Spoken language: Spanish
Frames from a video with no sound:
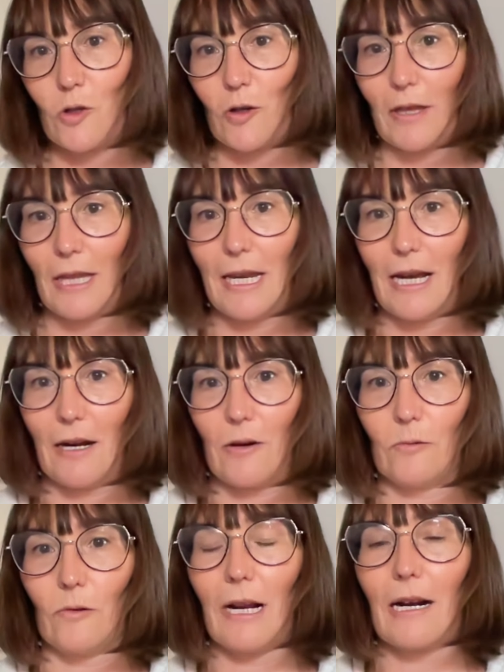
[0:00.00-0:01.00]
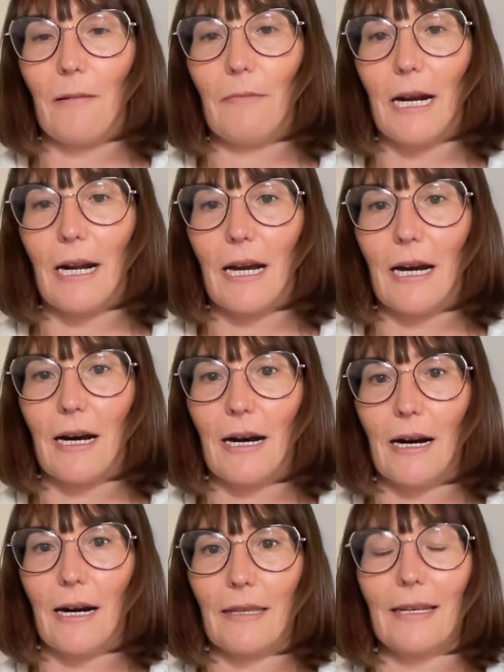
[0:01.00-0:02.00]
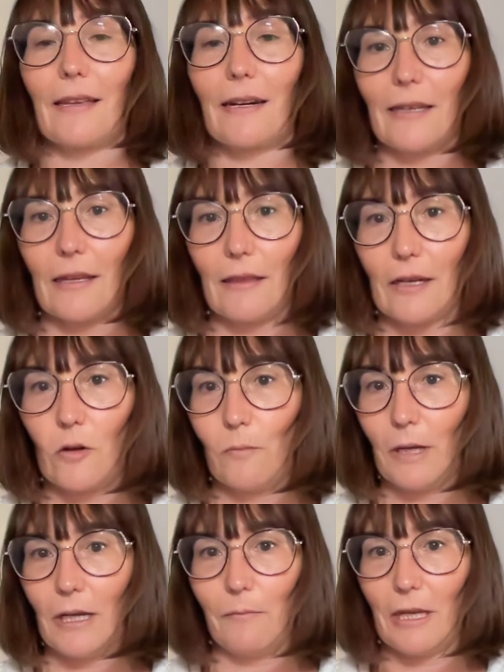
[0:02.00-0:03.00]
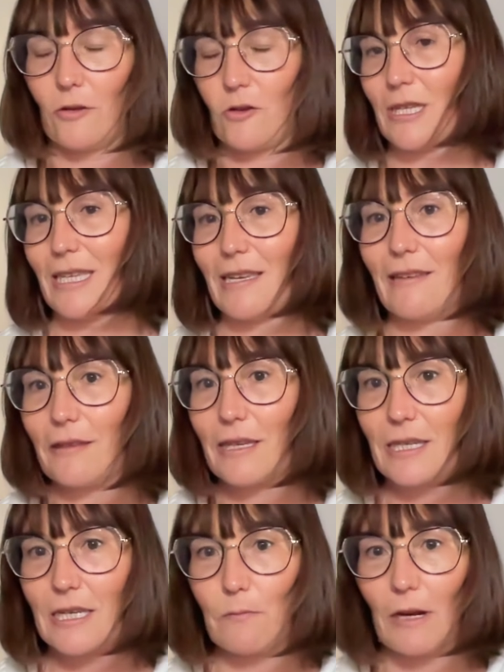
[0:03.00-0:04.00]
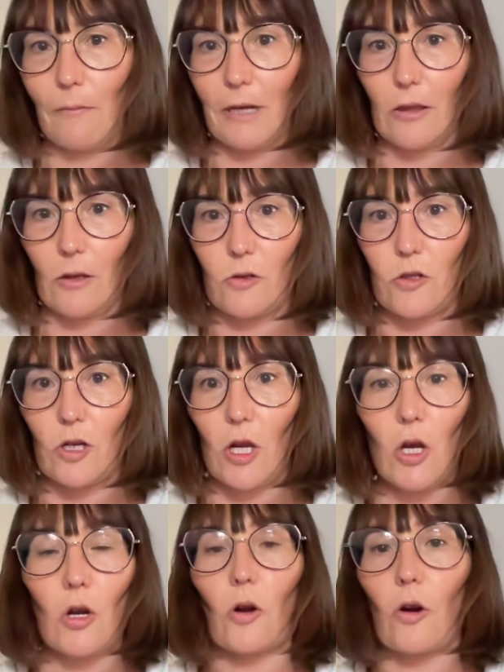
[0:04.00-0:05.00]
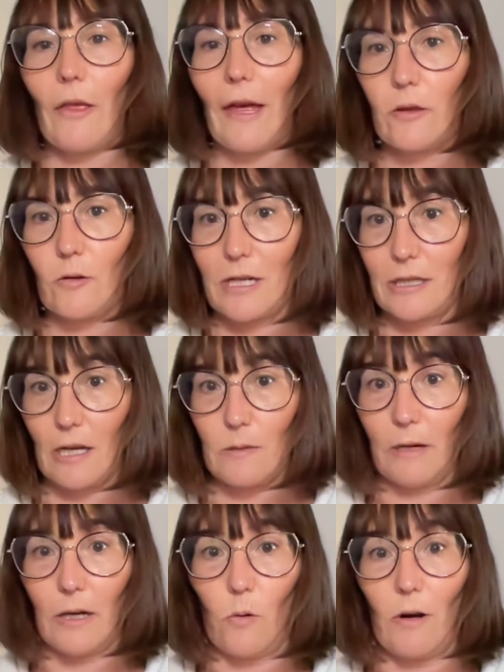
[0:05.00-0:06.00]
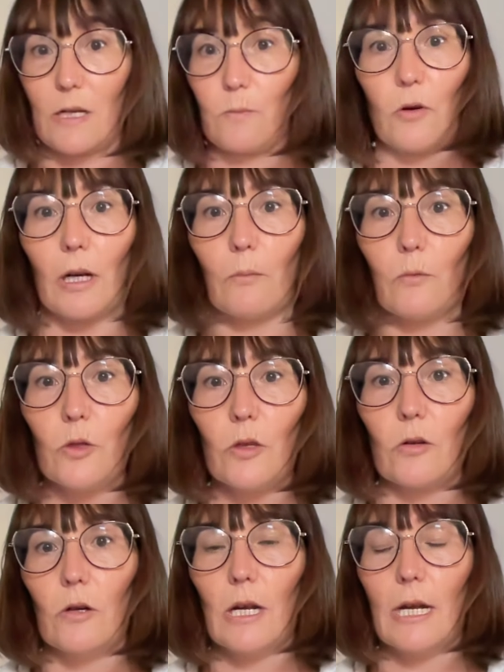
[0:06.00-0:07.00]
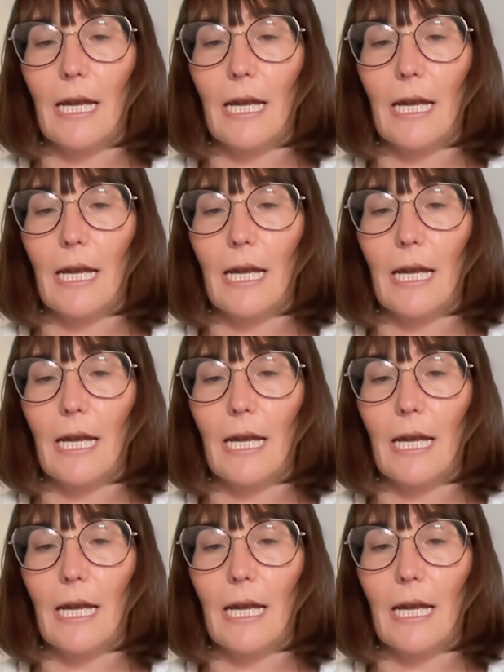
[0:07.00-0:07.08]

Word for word: hoy día con una cámara de 35 milímetros ni 16 milímetros rodando nuestras películas por el mundo.